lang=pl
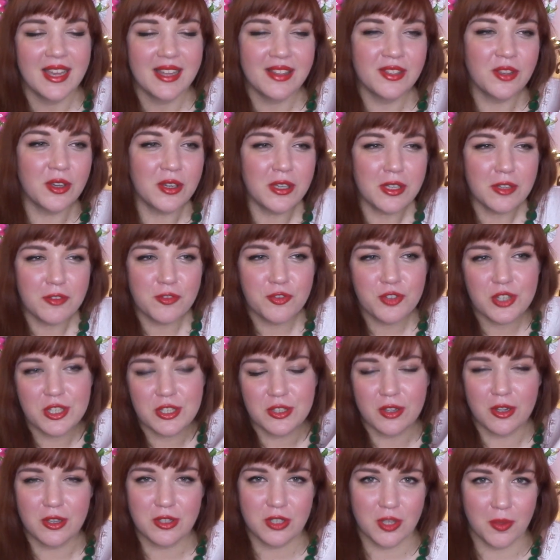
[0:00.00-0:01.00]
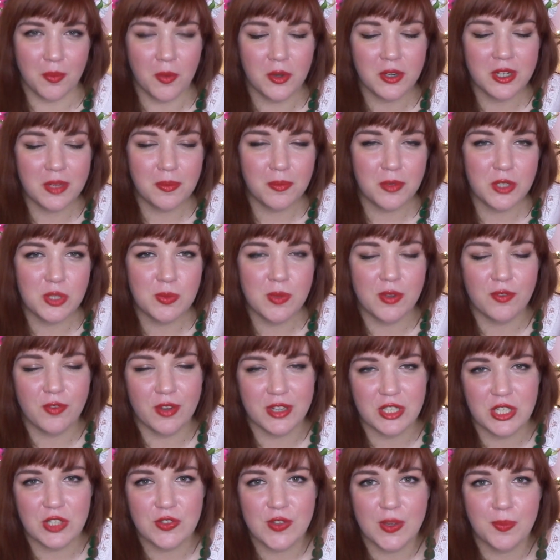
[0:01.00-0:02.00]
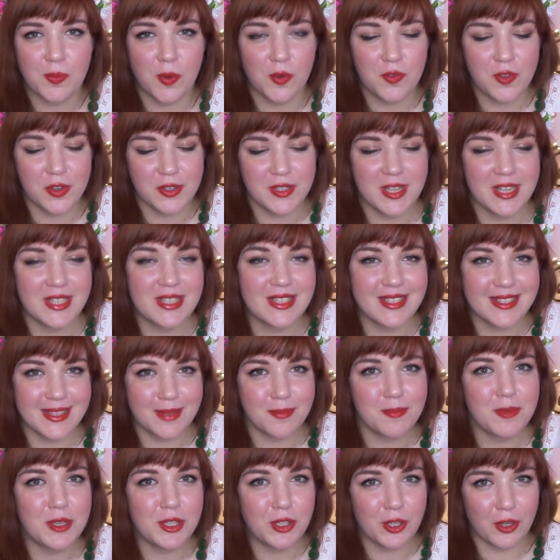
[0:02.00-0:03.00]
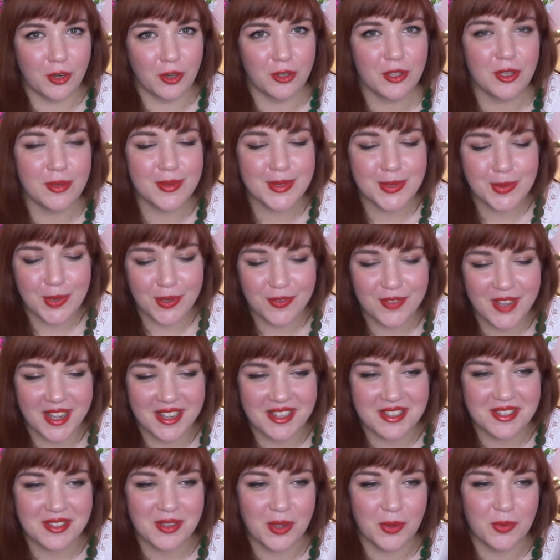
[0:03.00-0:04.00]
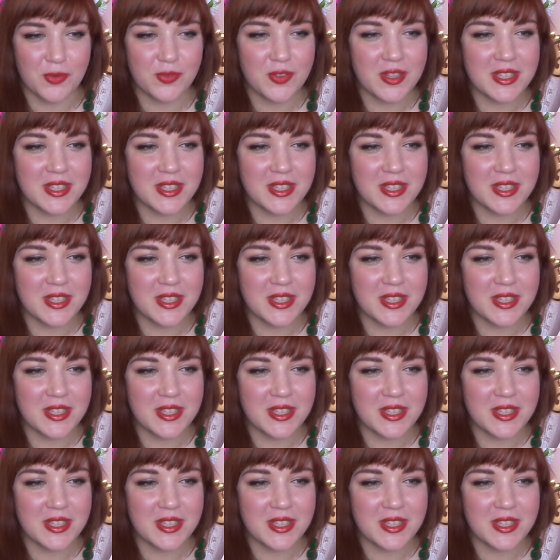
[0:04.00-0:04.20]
no i wszystko, co moglibyśmy właściwie powiązać z mitologią słowiańską.